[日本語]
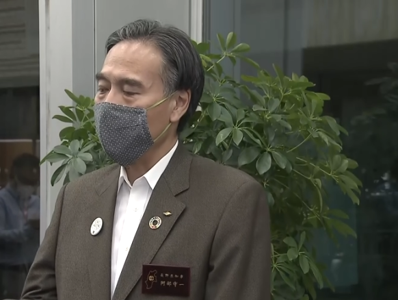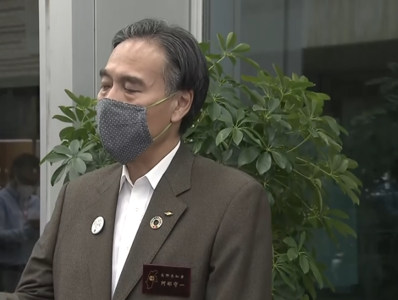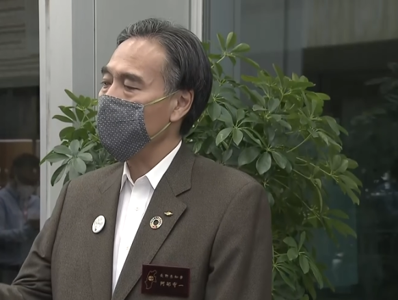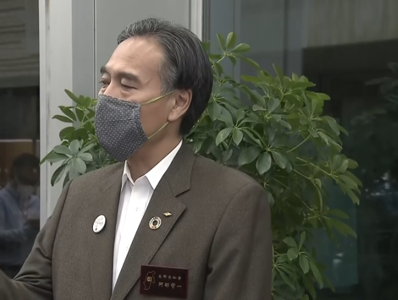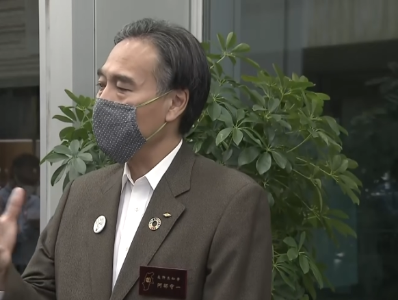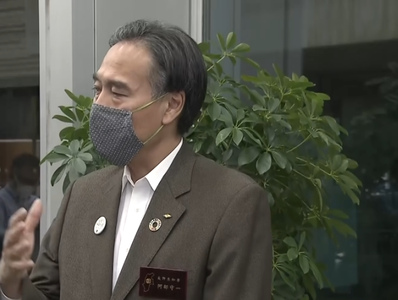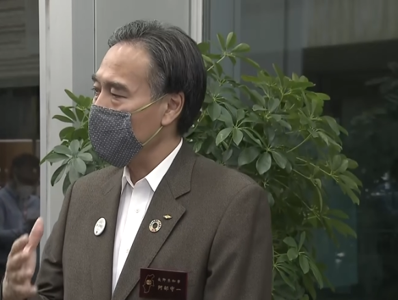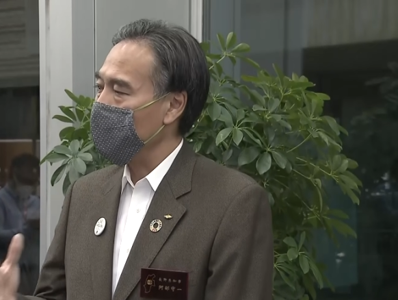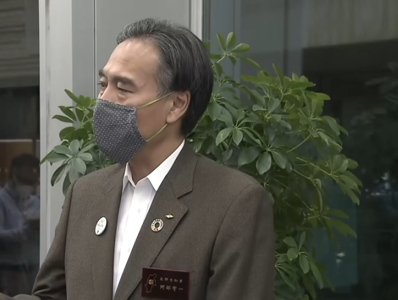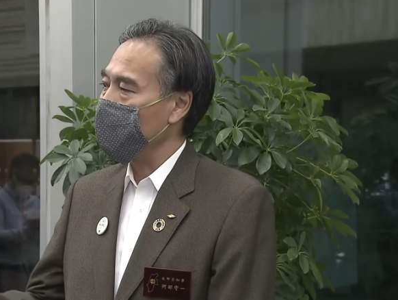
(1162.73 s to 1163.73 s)
まあ、グループでい
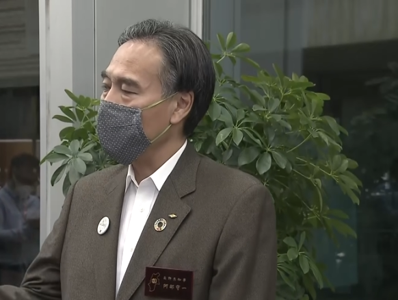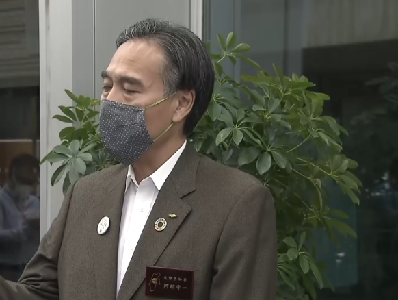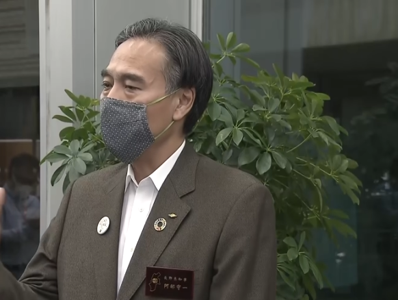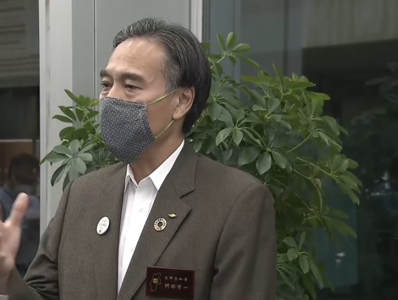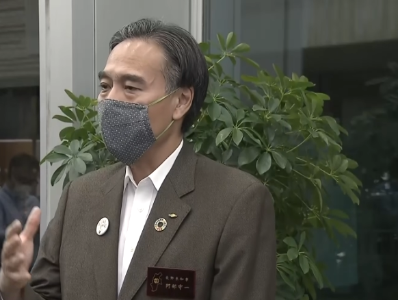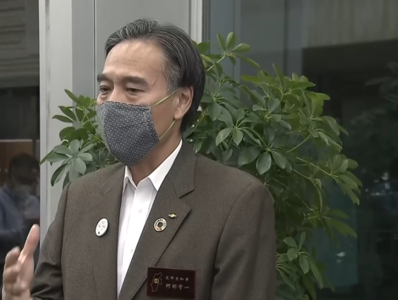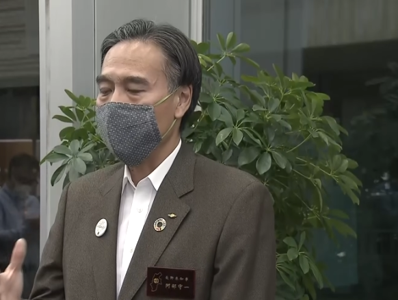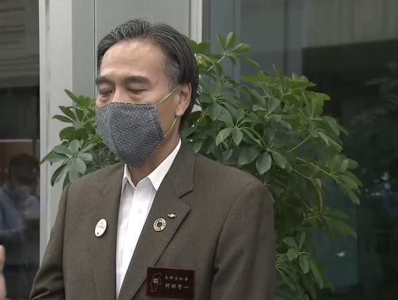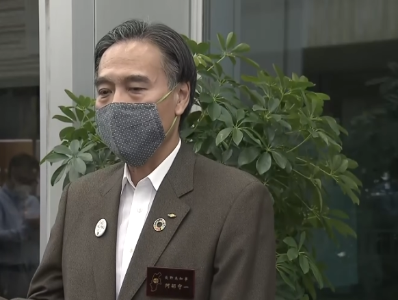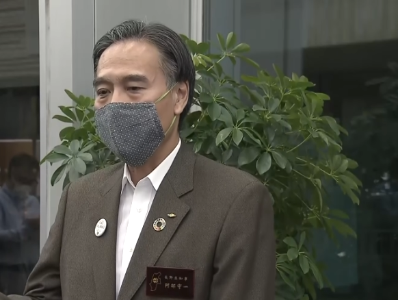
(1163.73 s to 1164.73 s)
ろんな取り組みをする
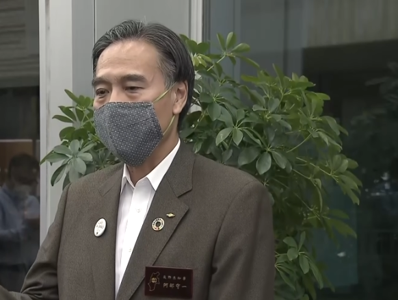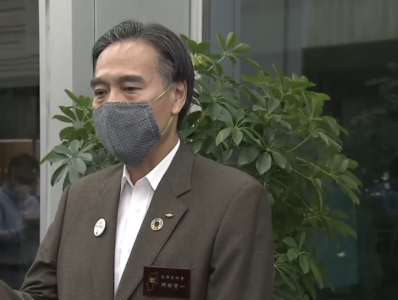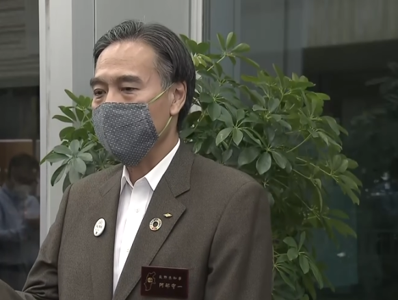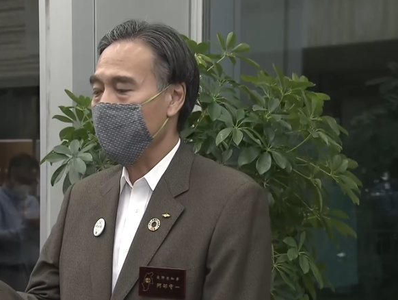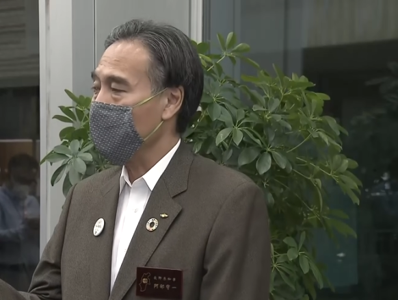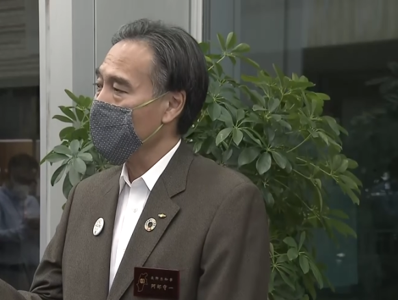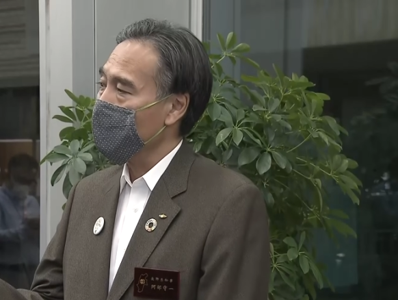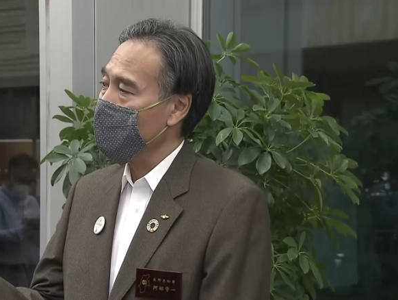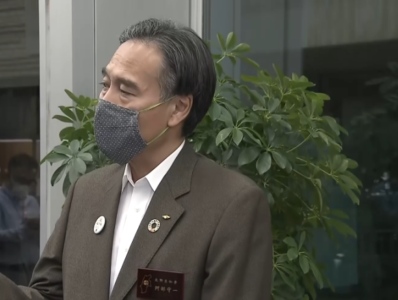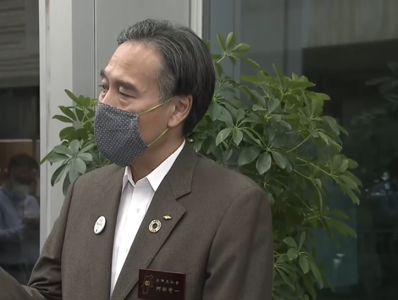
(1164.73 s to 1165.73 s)
ことに対する、
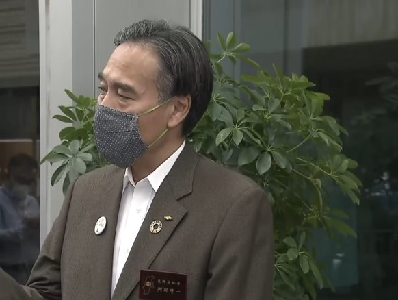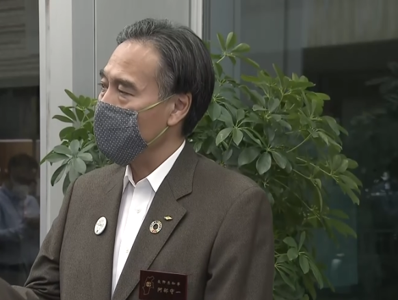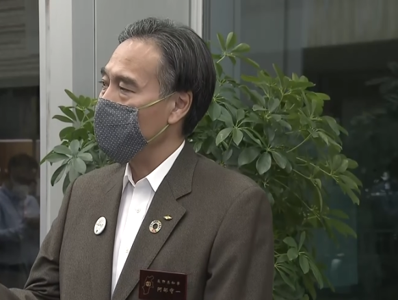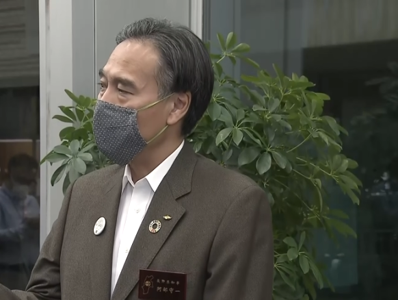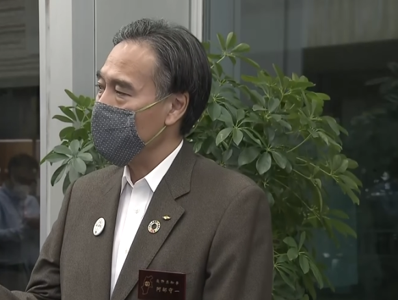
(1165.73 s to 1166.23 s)
まあ、支援の